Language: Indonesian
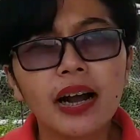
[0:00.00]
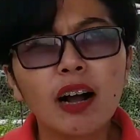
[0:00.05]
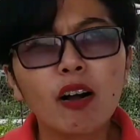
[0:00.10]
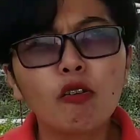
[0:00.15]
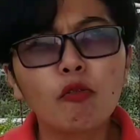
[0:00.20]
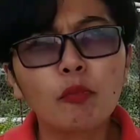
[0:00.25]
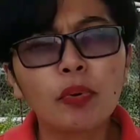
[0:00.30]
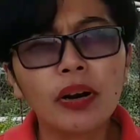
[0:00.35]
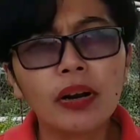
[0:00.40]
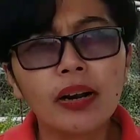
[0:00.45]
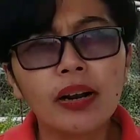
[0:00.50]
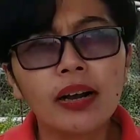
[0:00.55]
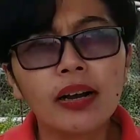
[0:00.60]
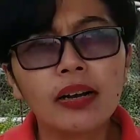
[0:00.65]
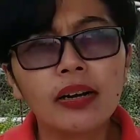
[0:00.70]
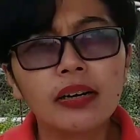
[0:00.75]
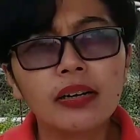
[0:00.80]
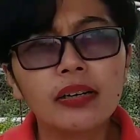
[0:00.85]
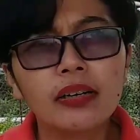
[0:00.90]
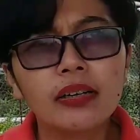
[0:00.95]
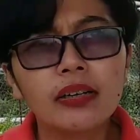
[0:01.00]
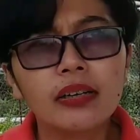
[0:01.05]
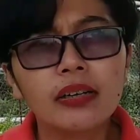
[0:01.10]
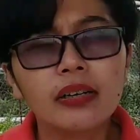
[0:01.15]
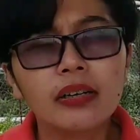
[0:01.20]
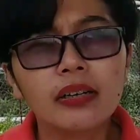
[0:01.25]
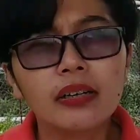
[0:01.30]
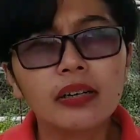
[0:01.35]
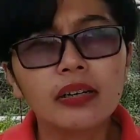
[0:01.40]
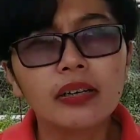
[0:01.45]
Aku pernah
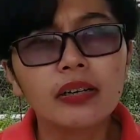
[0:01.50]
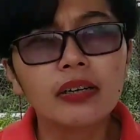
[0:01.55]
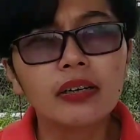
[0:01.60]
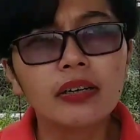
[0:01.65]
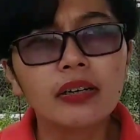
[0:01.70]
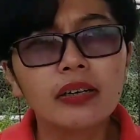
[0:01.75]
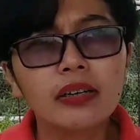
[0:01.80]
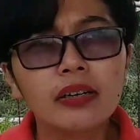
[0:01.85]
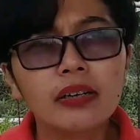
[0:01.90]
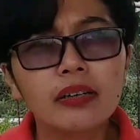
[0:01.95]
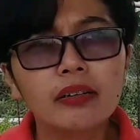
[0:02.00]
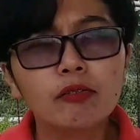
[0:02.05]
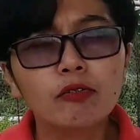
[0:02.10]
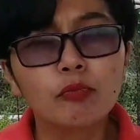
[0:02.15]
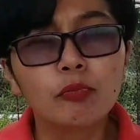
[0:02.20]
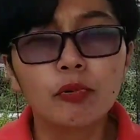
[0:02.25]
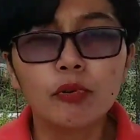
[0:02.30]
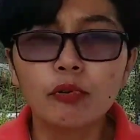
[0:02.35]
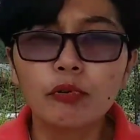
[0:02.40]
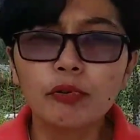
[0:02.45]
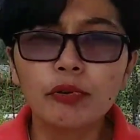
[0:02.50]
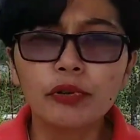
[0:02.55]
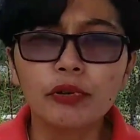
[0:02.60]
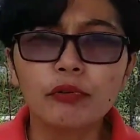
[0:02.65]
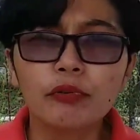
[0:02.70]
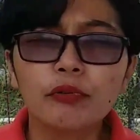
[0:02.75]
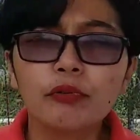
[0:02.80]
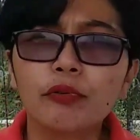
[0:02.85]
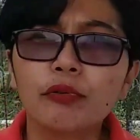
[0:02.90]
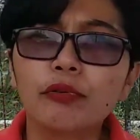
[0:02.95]
tukung kulit
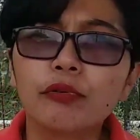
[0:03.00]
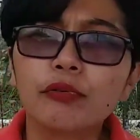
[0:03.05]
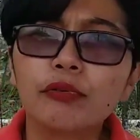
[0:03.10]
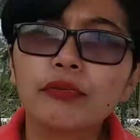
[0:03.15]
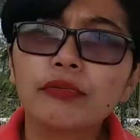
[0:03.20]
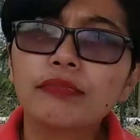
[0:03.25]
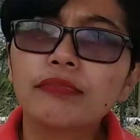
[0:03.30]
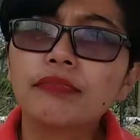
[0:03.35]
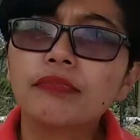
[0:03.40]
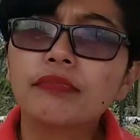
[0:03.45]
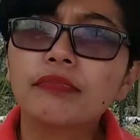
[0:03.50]
kelukurku.